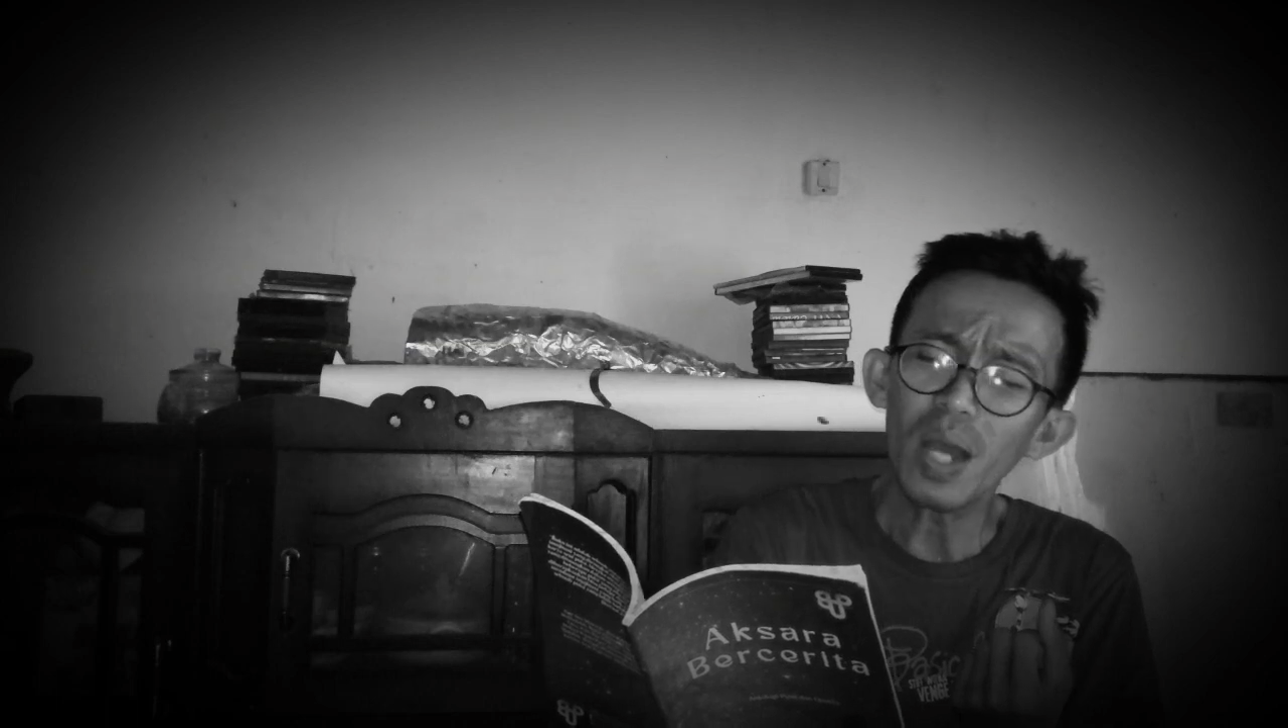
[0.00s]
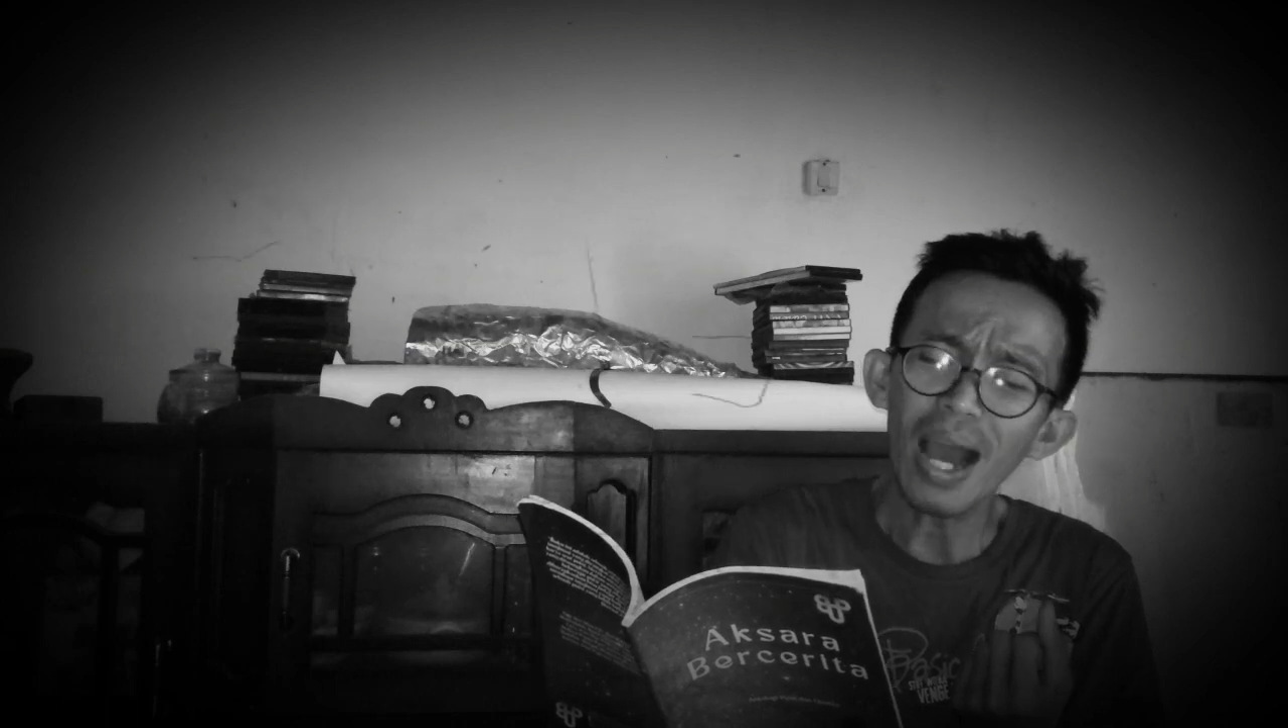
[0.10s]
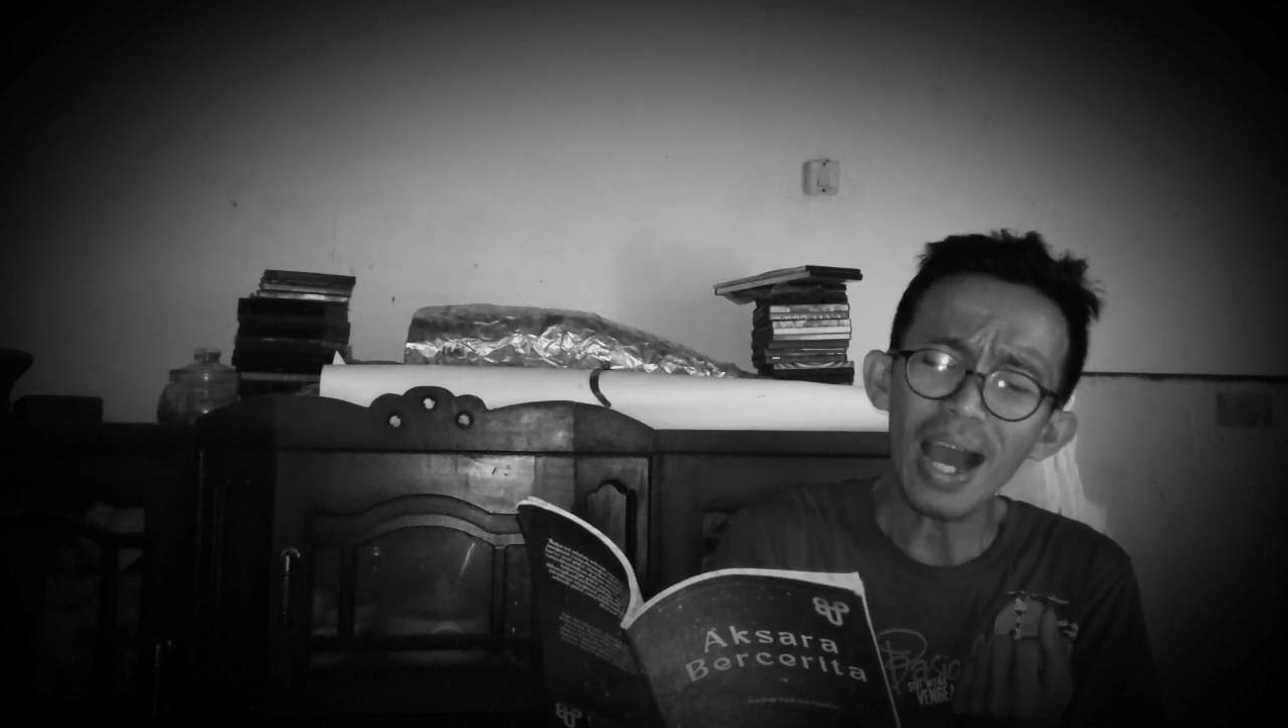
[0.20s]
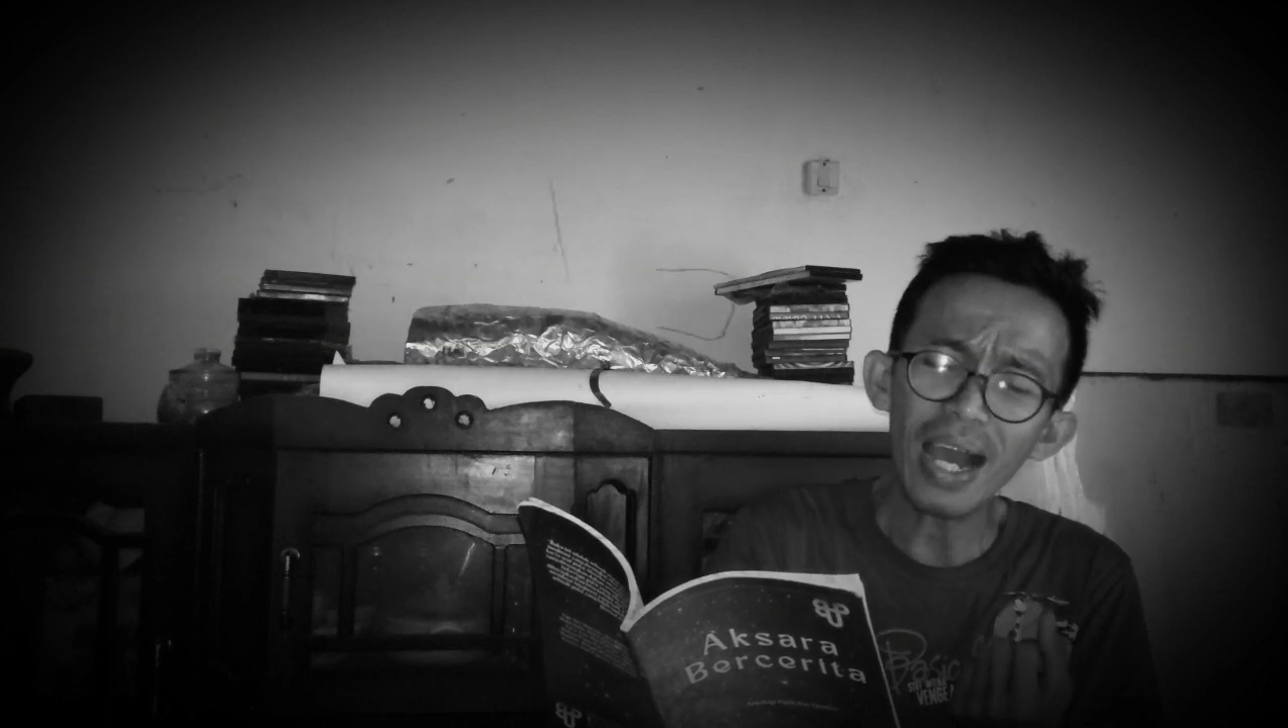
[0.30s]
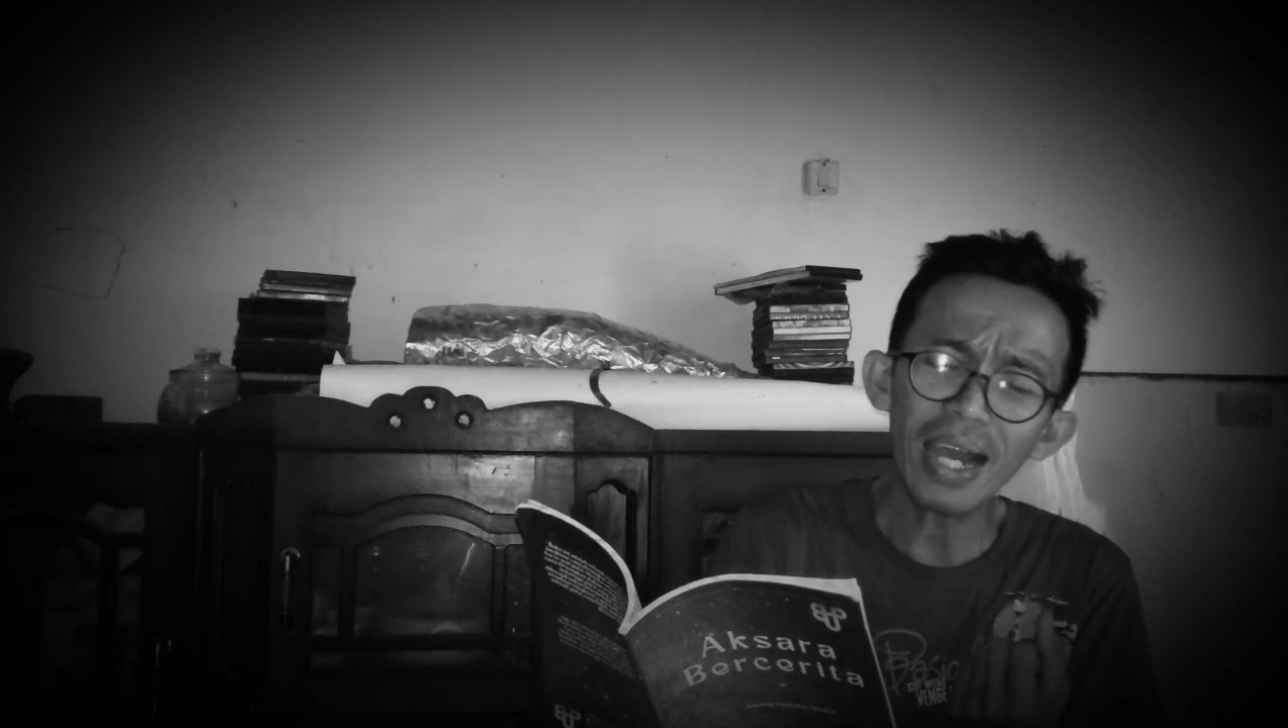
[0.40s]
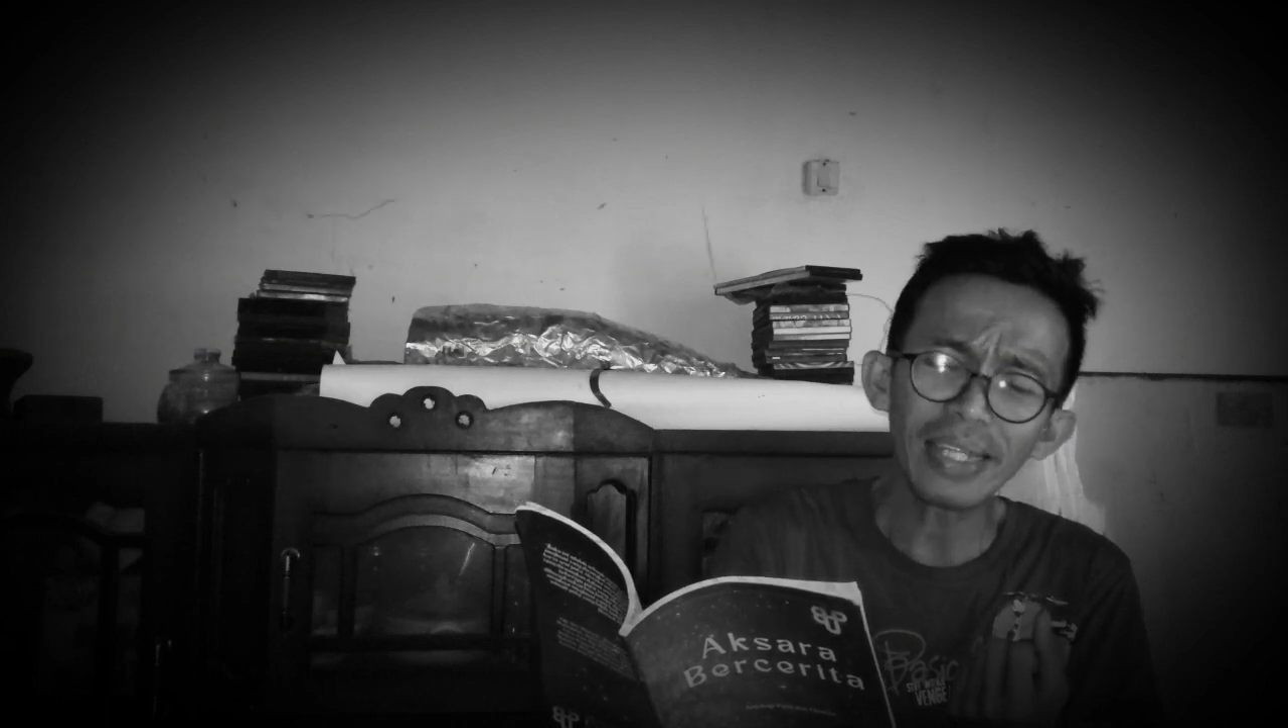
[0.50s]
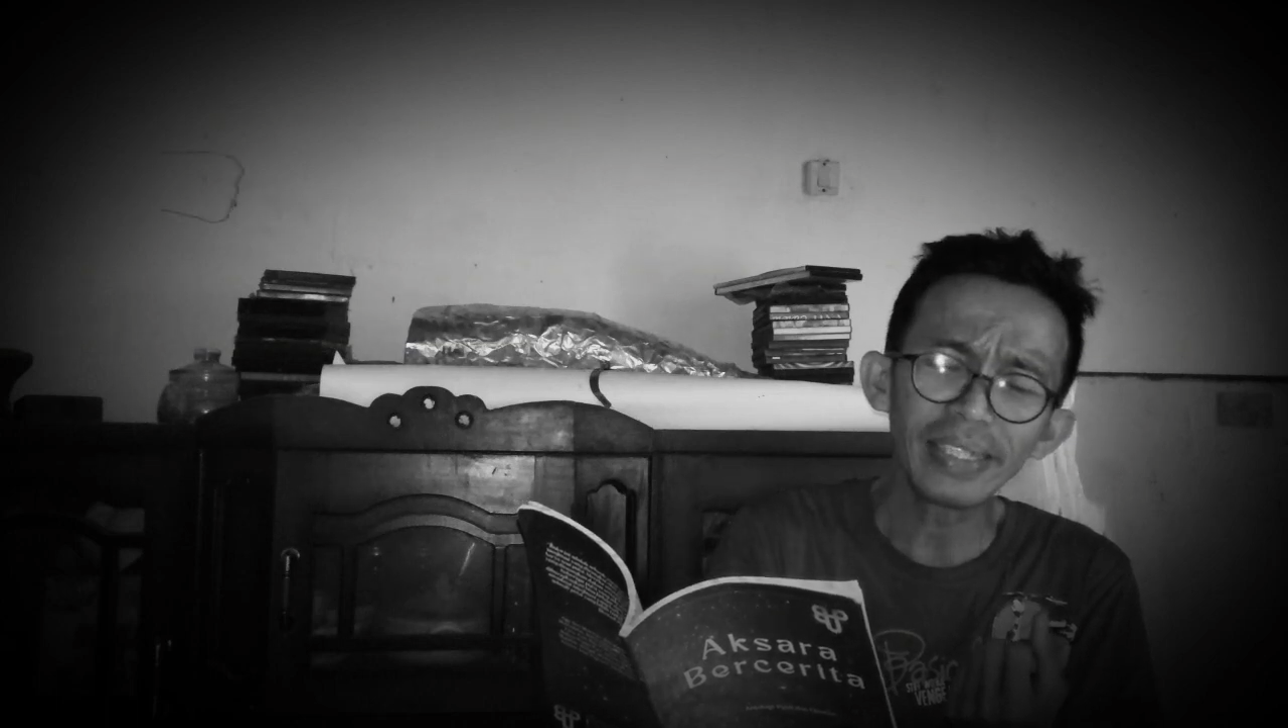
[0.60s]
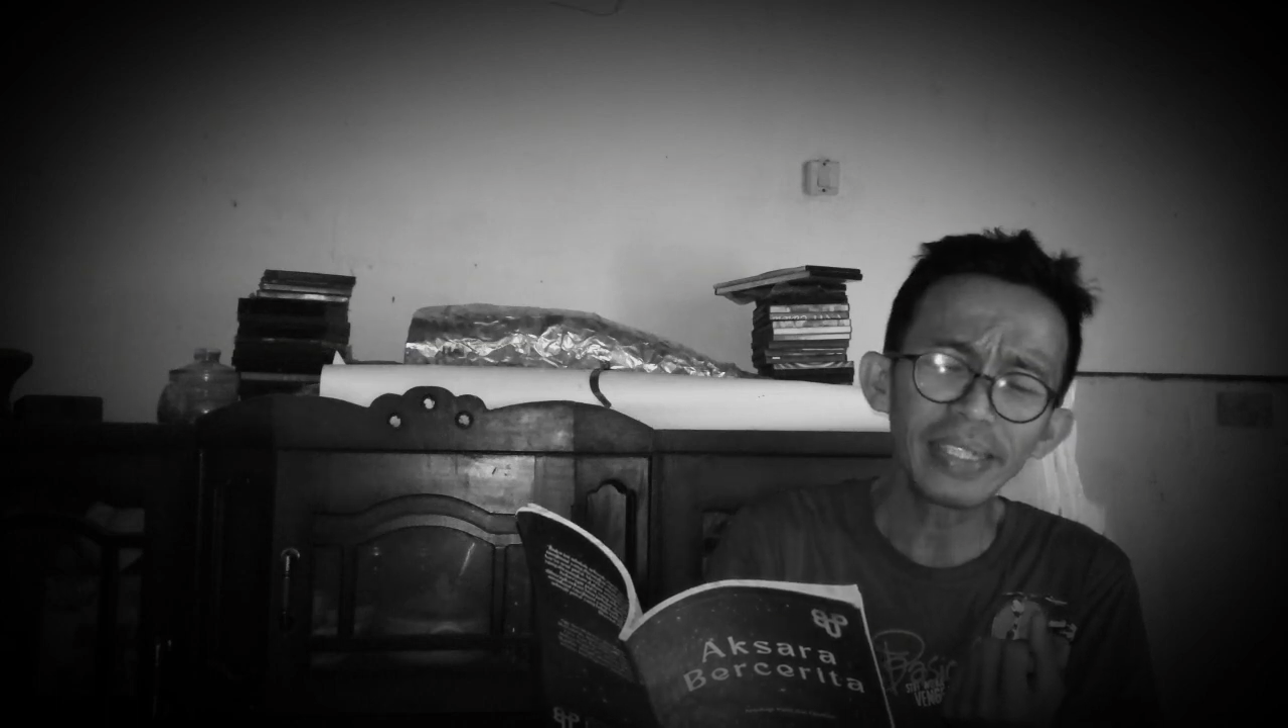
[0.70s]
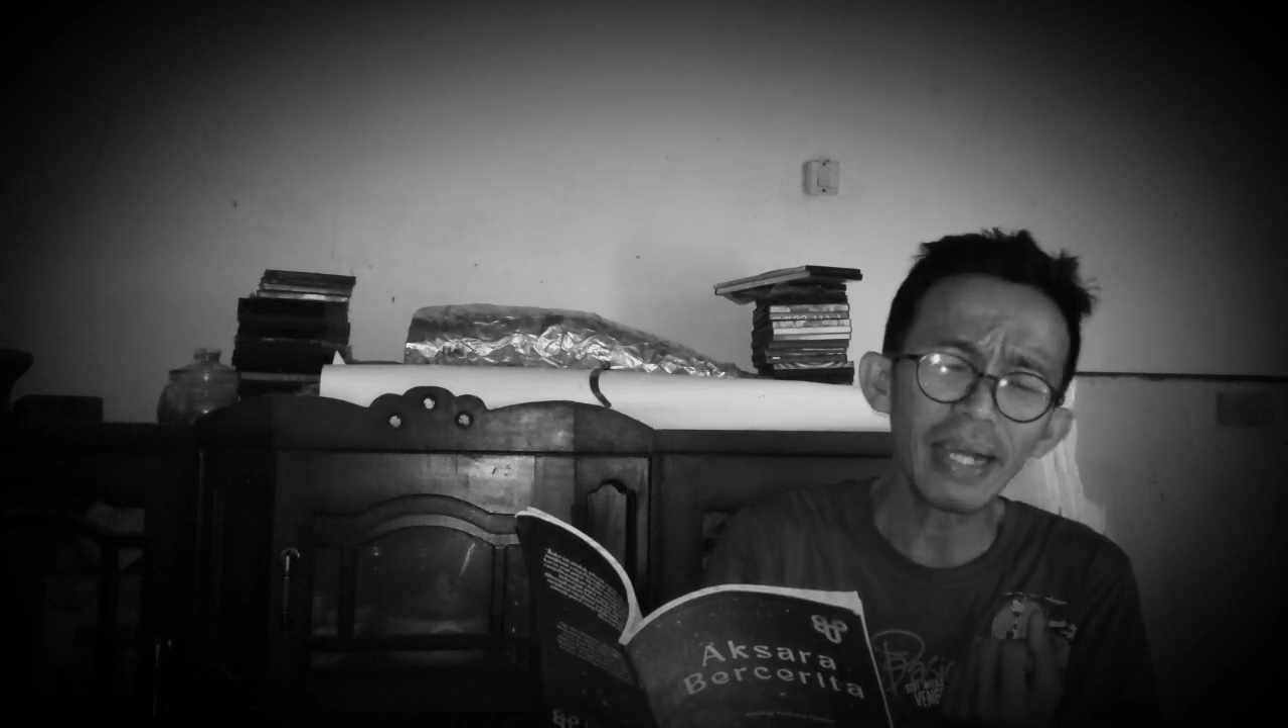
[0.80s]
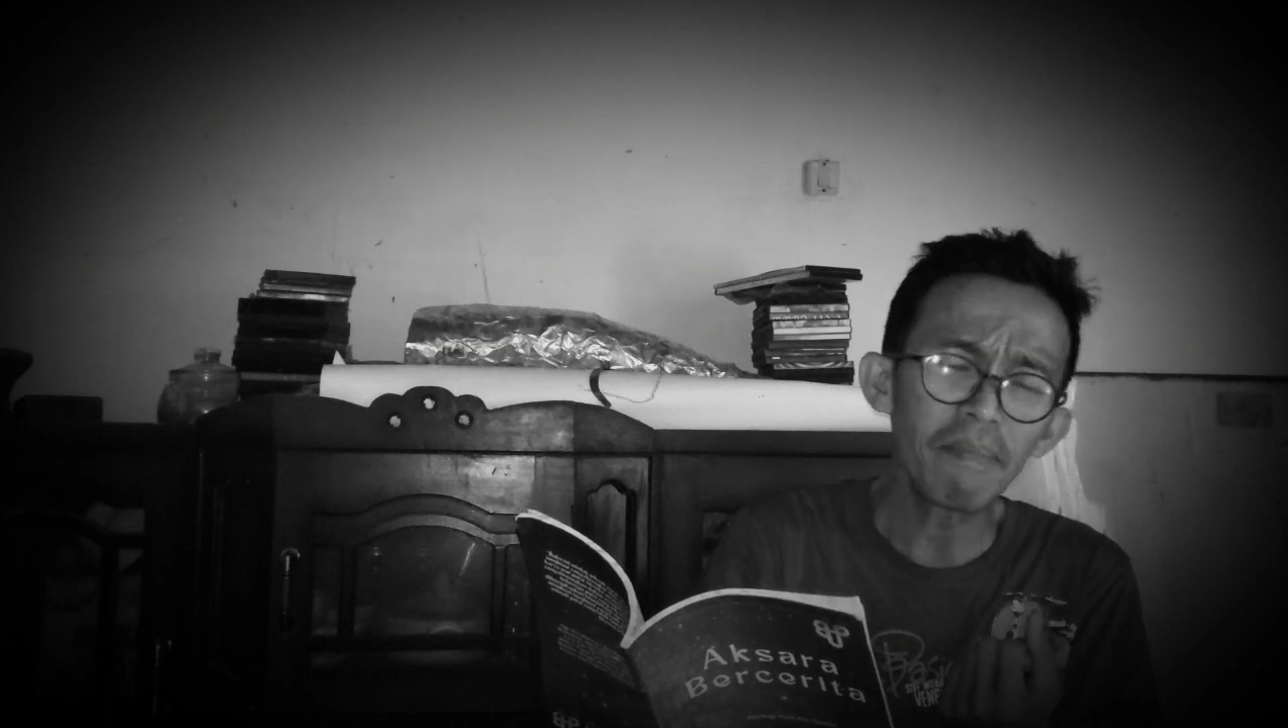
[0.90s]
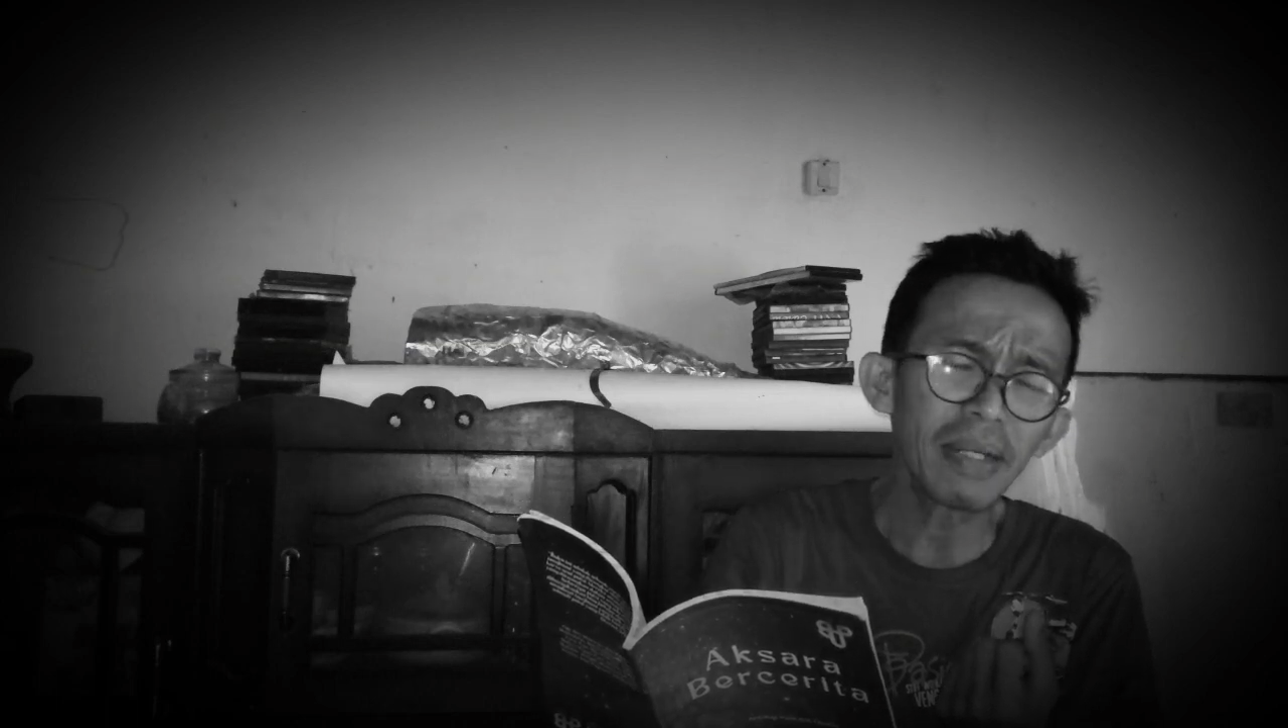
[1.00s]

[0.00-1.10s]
hangatnya